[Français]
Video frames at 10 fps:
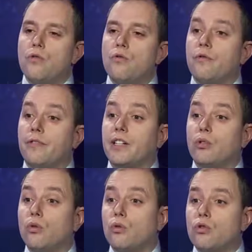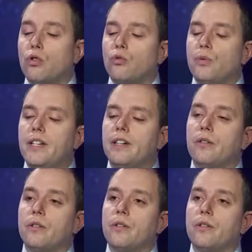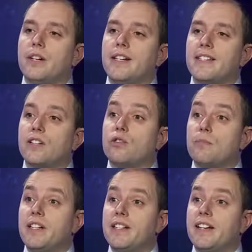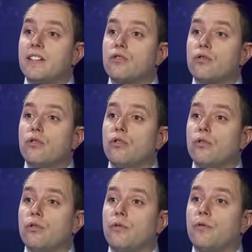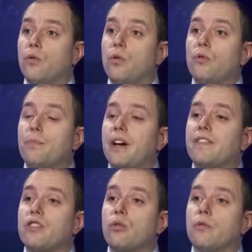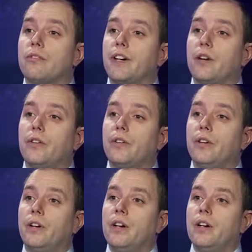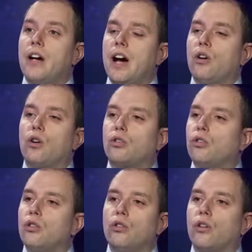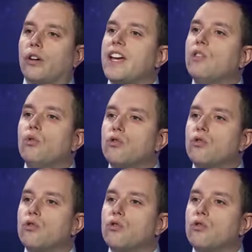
le fait qu'aujourd'hui, les séances plénières se font par visioconférence, alors que rien ne le